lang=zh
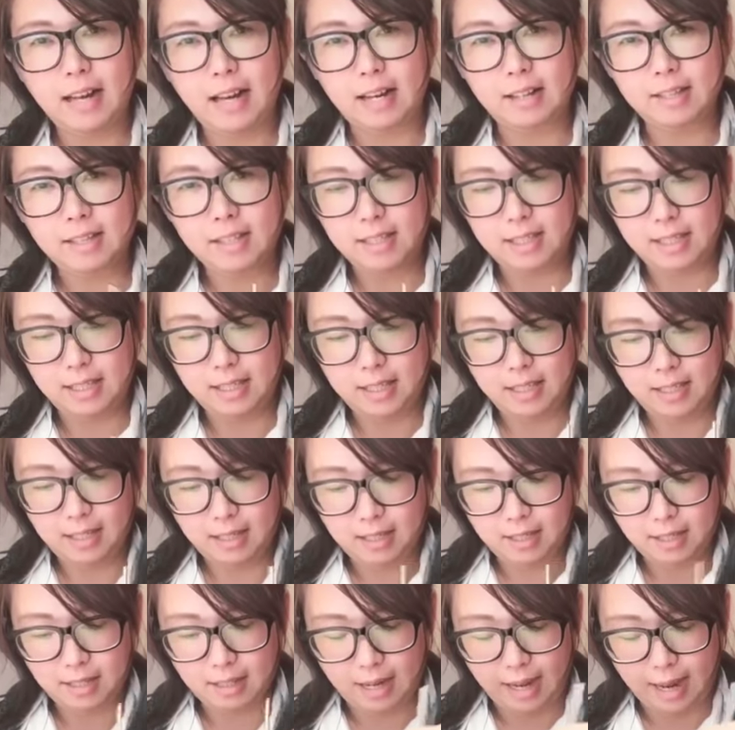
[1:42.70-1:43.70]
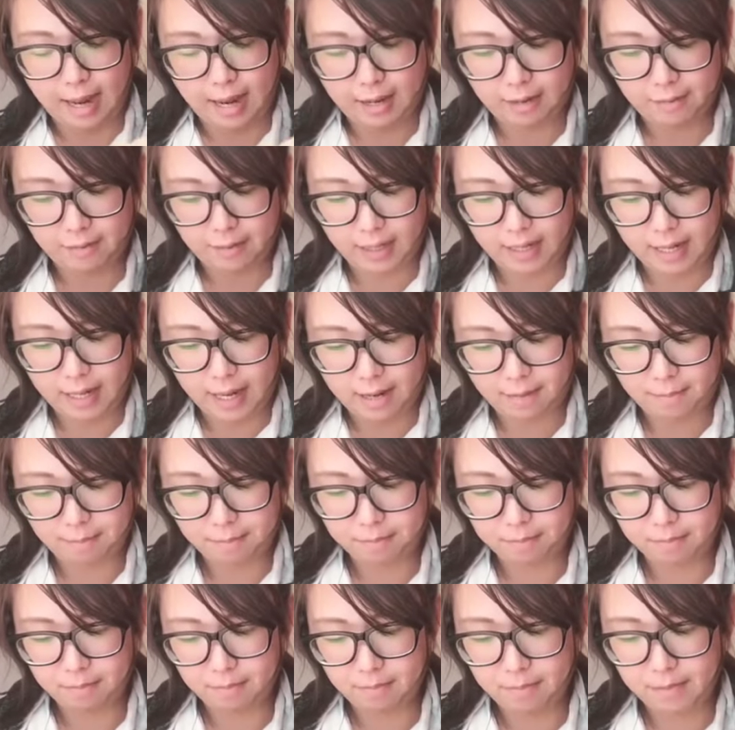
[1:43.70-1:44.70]
好，好，西西，来，你看，
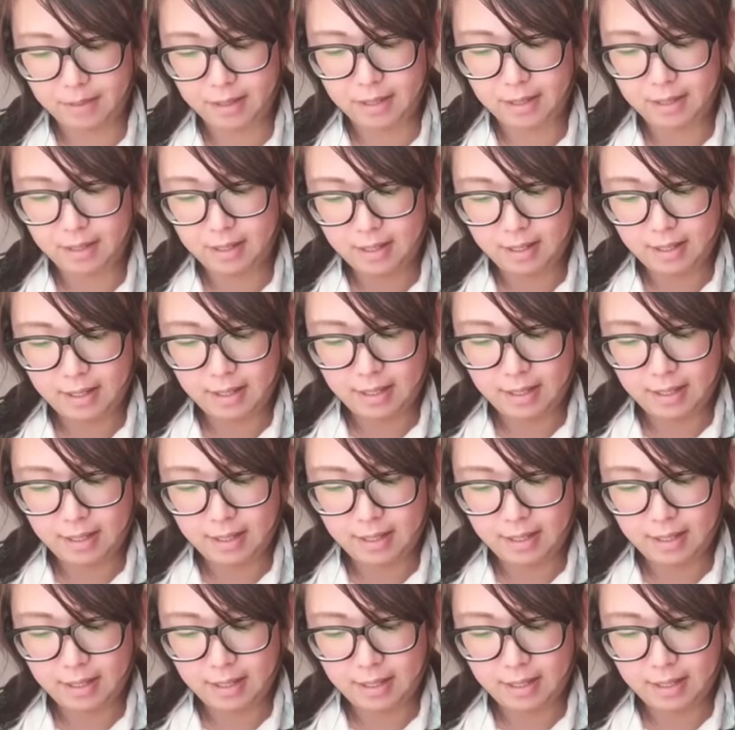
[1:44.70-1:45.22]
干